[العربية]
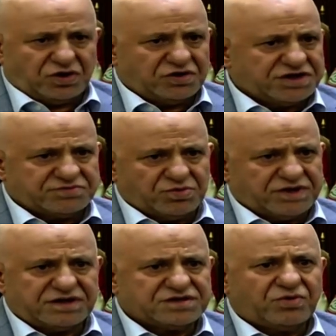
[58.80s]
خلص
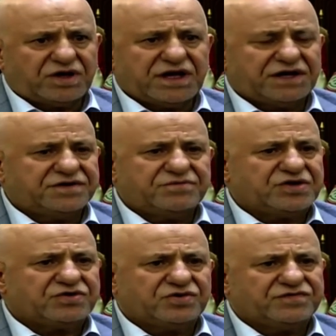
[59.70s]
ممكن الاسبوع القادم
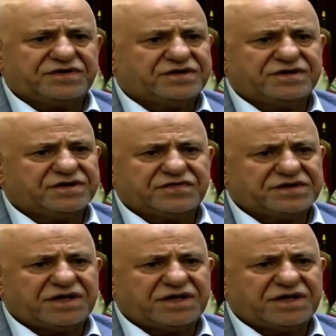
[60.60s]
يكون في في